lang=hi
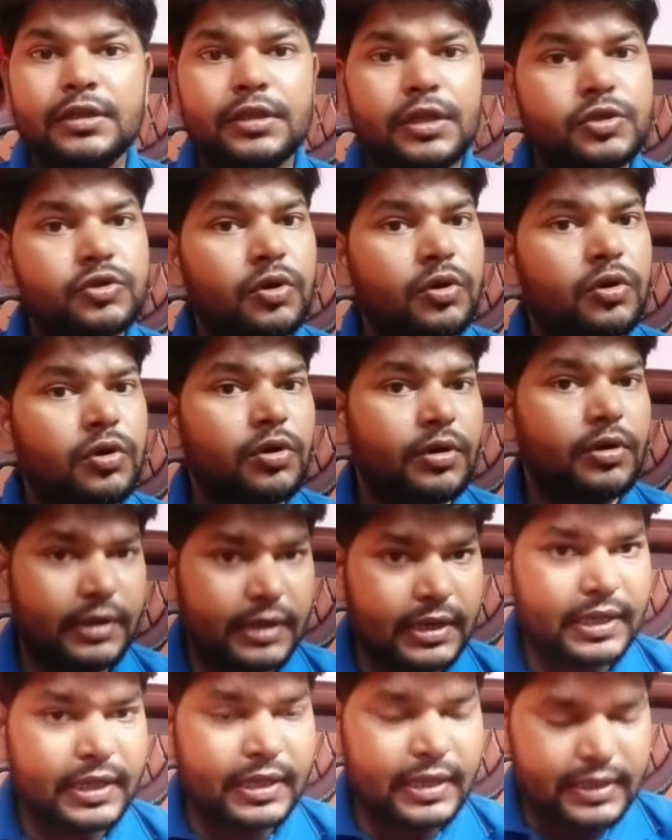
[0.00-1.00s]
तो जो लोग
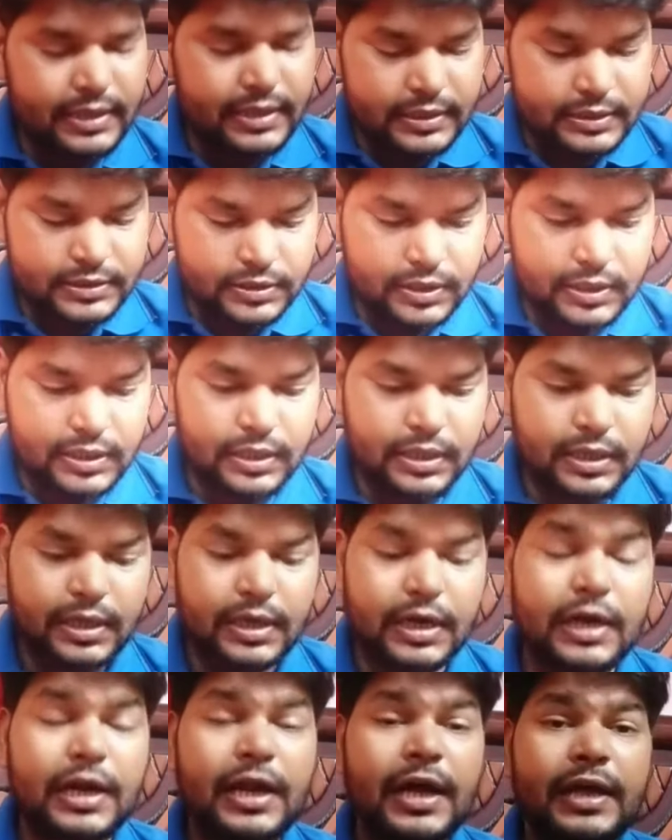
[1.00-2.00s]
कह रहे हैं कि सर
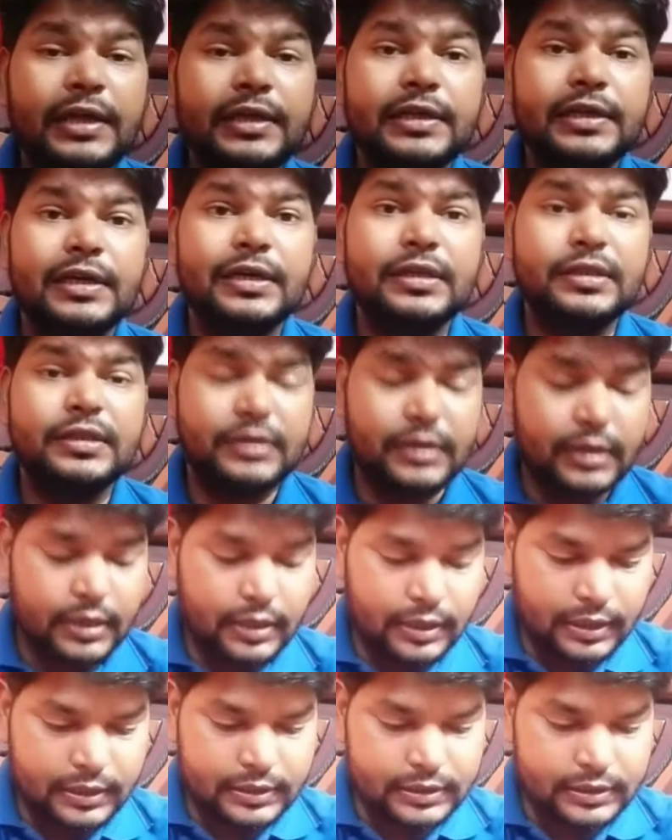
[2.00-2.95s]
घटाइए इतना